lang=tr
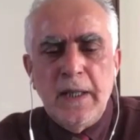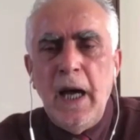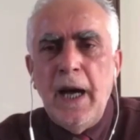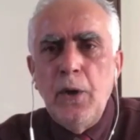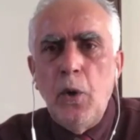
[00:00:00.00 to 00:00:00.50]

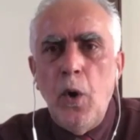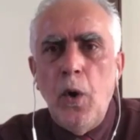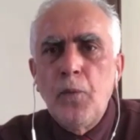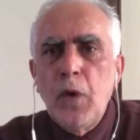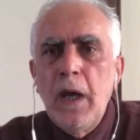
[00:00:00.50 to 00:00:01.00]
da hani
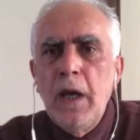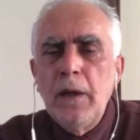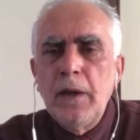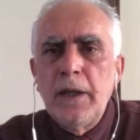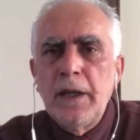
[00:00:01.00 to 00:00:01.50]
o
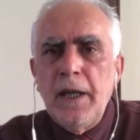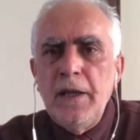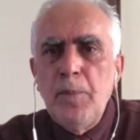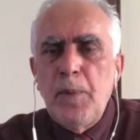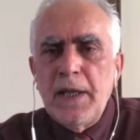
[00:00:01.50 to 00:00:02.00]
e,
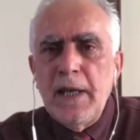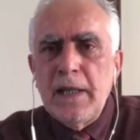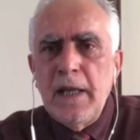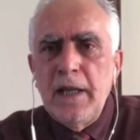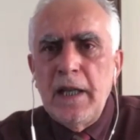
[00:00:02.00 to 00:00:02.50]
kredi
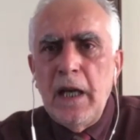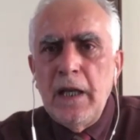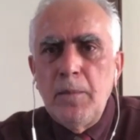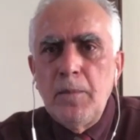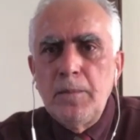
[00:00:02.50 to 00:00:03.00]
paketleriyle